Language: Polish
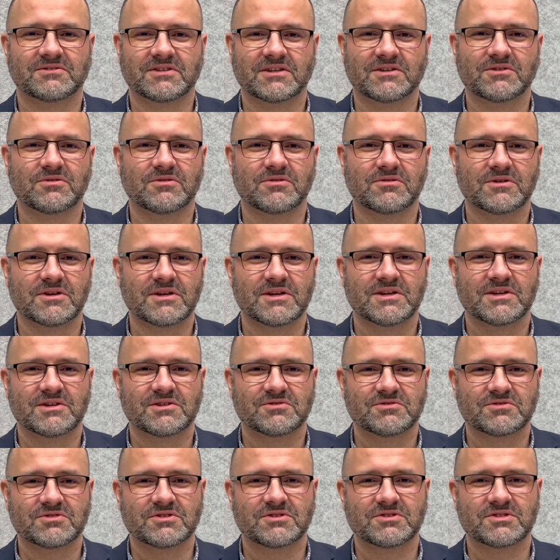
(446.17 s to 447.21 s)
Tego
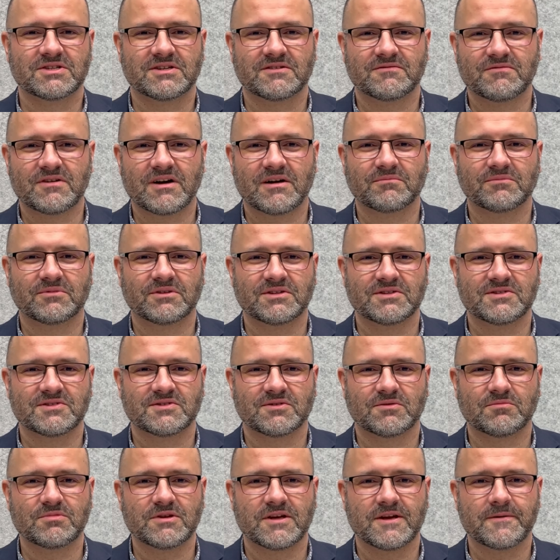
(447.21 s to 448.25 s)
życzę Wam i
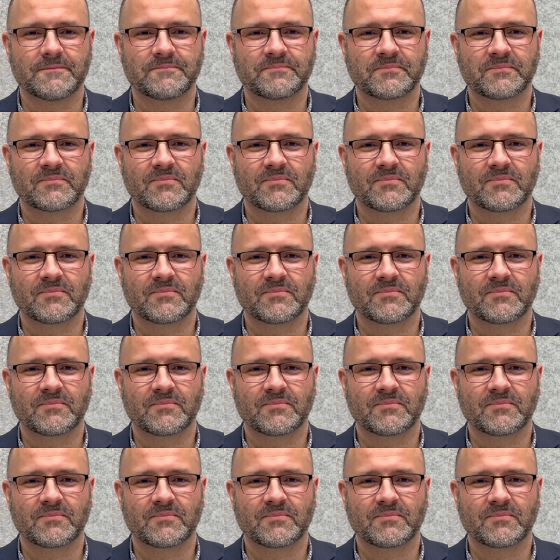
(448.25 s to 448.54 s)
sobie.